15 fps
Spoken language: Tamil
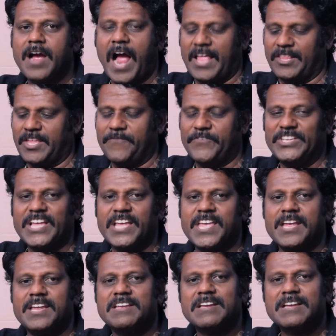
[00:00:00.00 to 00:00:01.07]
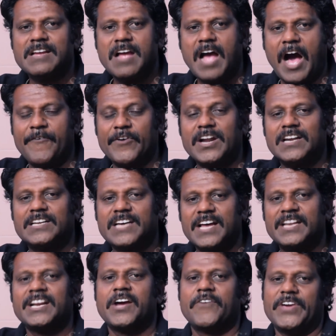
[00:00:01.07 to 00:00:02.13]
அந்த விதையை அவர்கள்
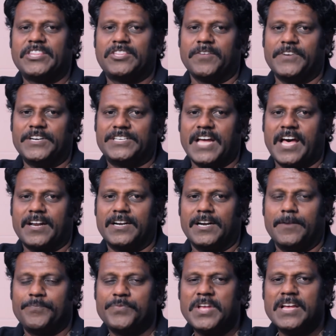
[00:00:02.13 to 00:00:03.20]
கருக வைத்து விட்டார்கள்